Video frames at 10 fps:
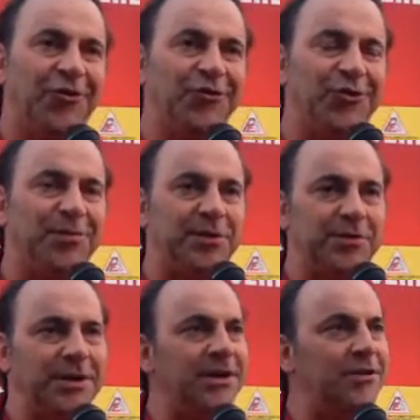contro la,
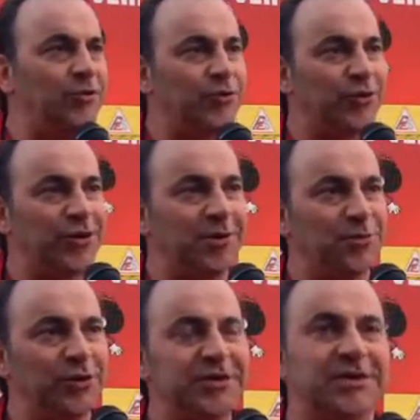prima, la, contro la
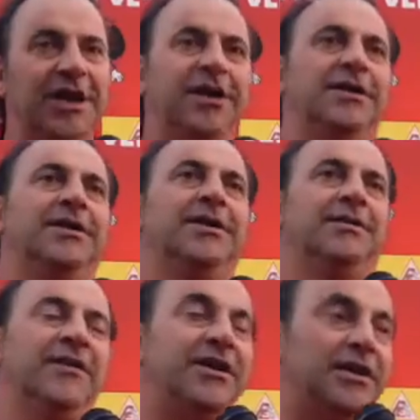capolista
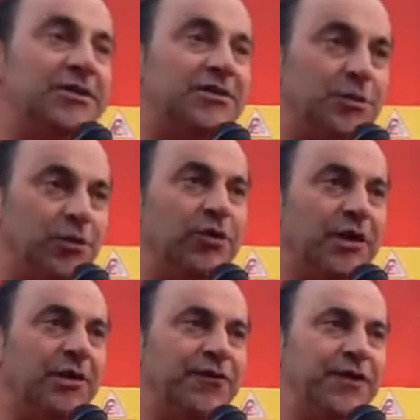a 10 minuti
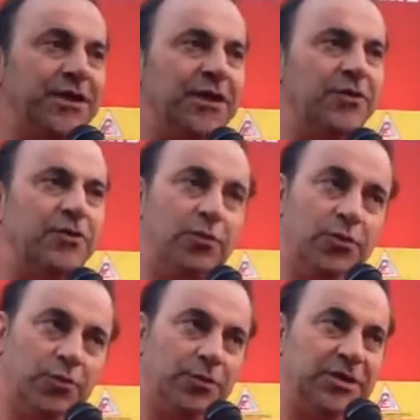alla fine ho
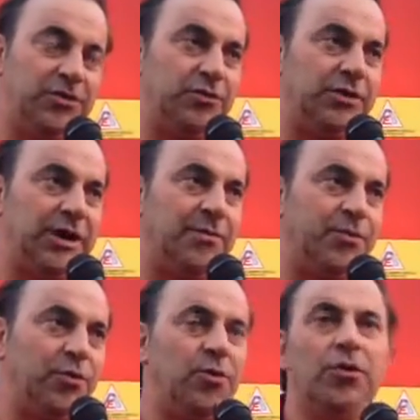messo in
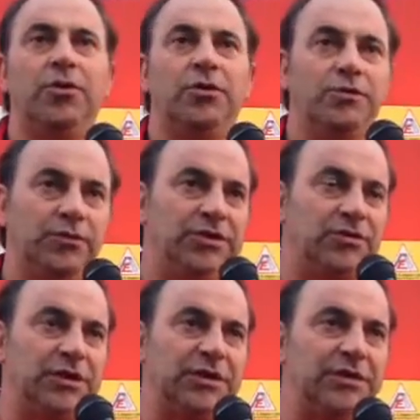campo una
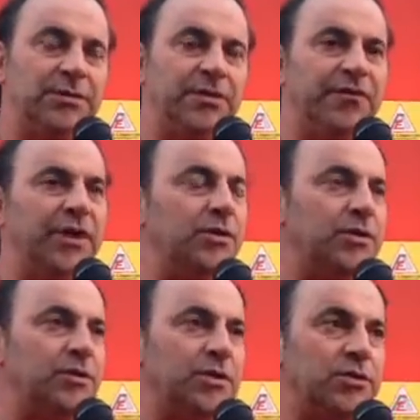giocatrice per fare
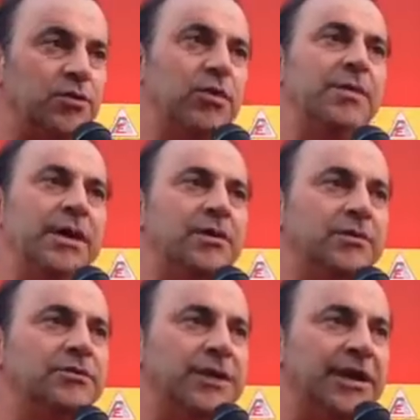4-4-2 perché
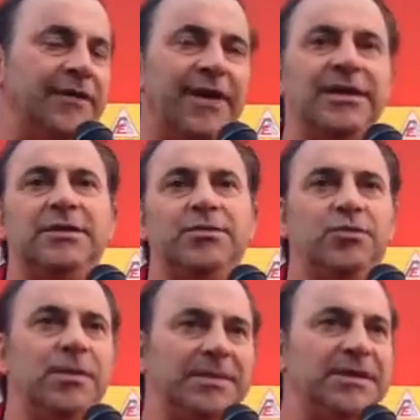con tre davanti più
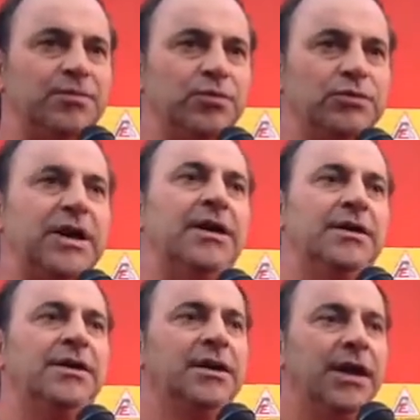una mezza punta
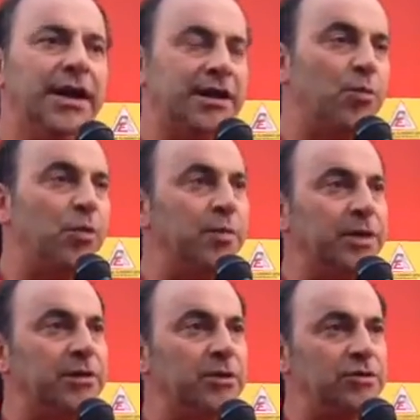era anche un po'
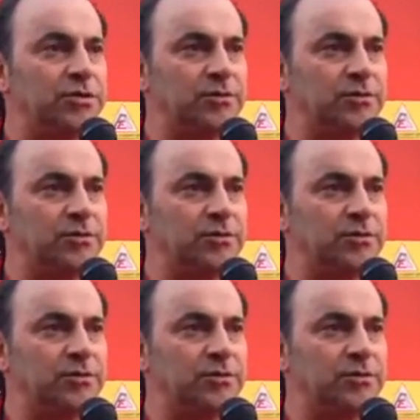pericoloso.